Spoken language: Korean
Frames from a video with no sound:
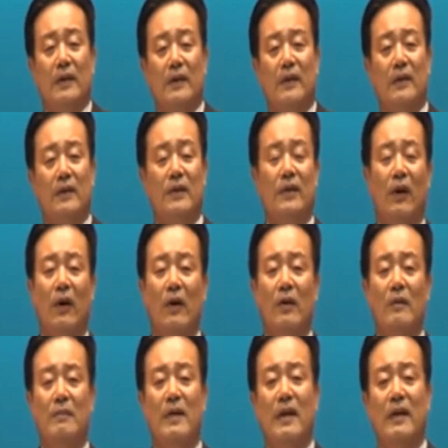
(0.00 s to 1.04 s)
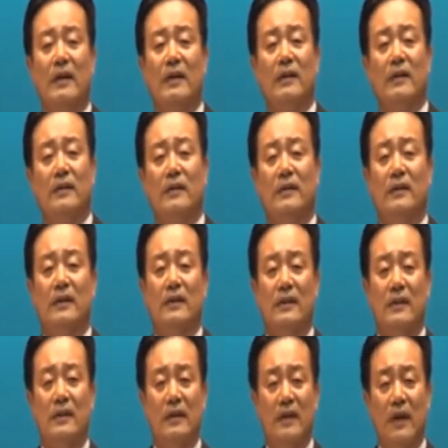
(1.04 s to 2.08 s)
이것이 얼마나 큰
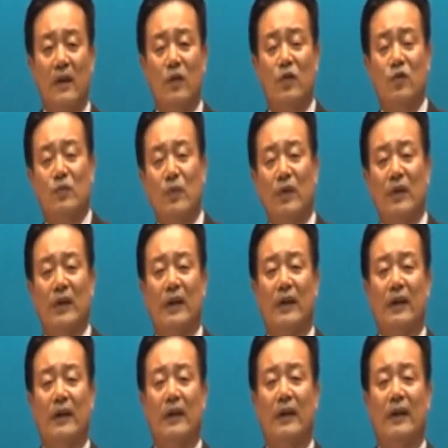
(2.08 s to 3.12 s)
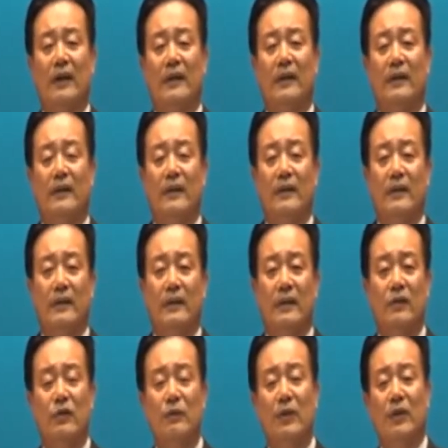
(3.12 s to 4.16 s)
은혜요 축복인가.
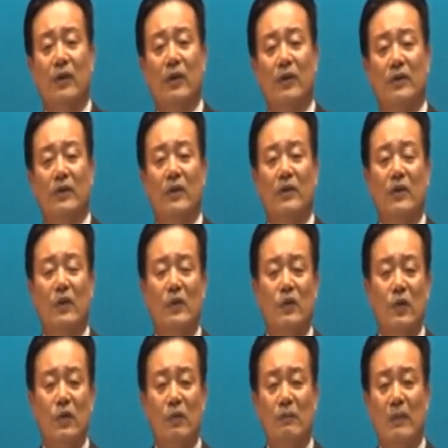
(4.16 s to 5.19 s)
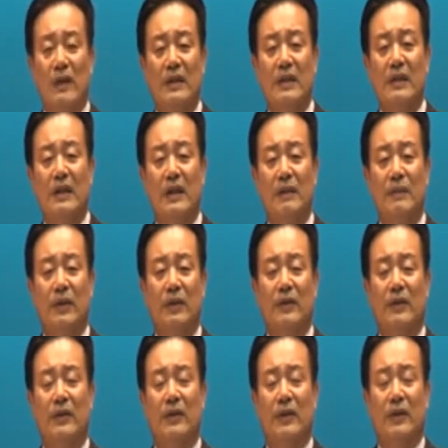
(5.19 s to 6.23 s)
예수 믿어 성경을 조금만
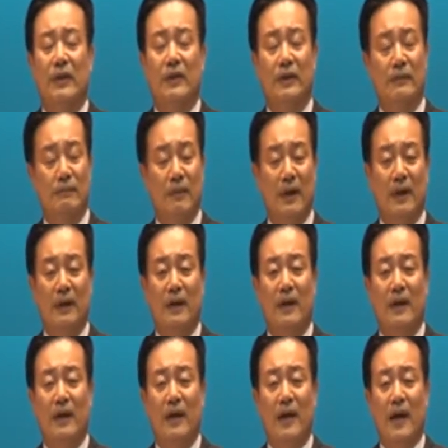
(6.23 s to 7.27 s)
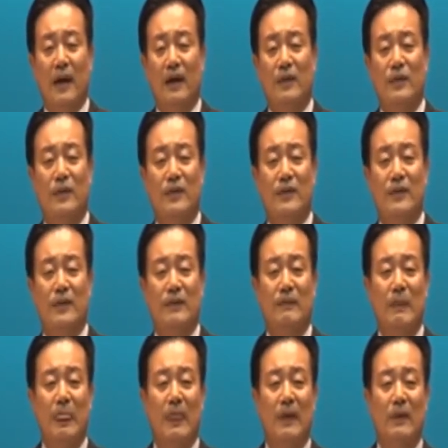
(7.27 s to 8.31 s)
이해하면 금방 알 수 있죠.
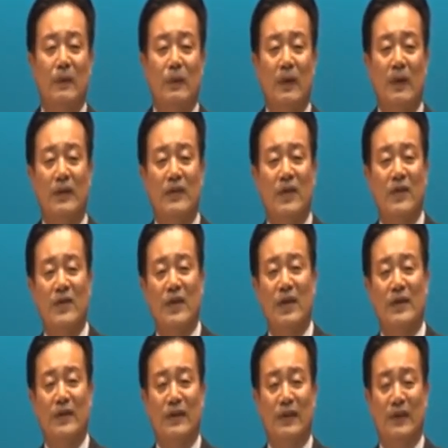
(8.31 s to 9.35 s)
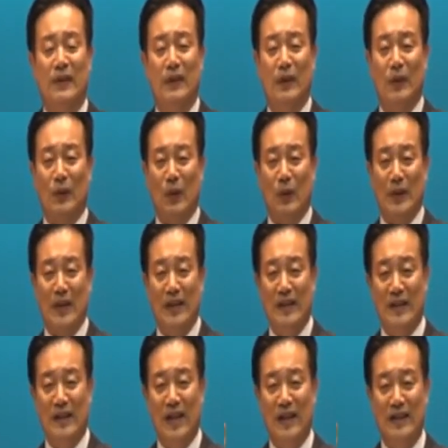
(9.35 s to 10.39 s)
우리는 성령께서
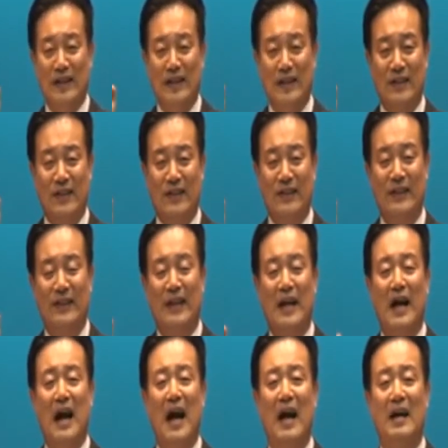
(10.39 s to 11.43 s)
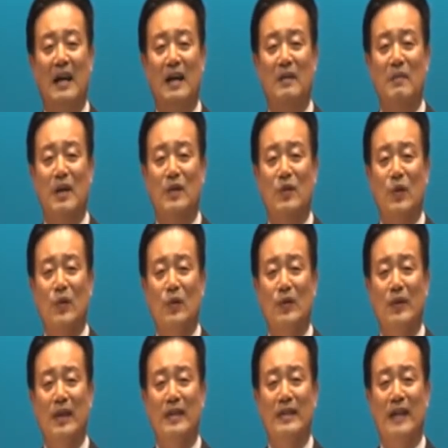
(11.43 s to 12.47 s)
도장을 딱 찍어서 하나님의
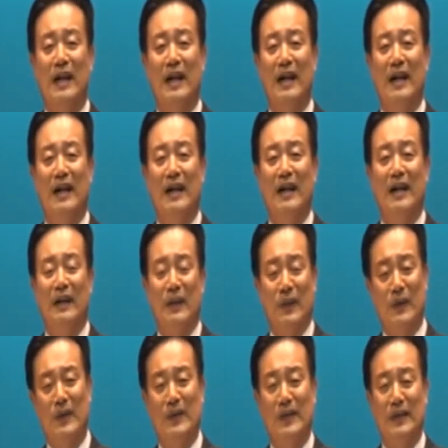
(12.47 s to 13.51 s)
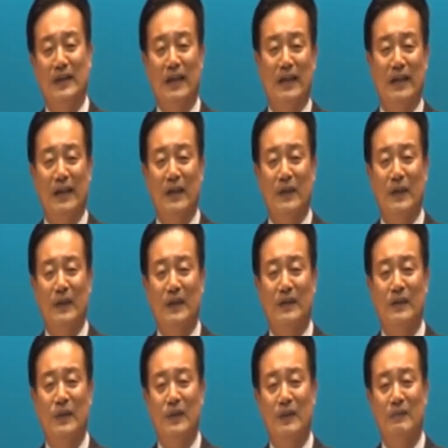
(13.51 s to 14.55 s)
소유된 자로 살아가고
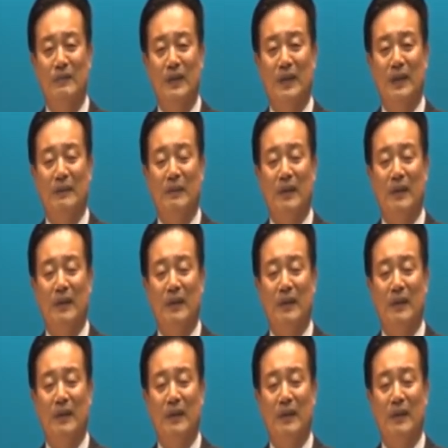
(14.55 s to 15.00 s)
있는 존재입니다.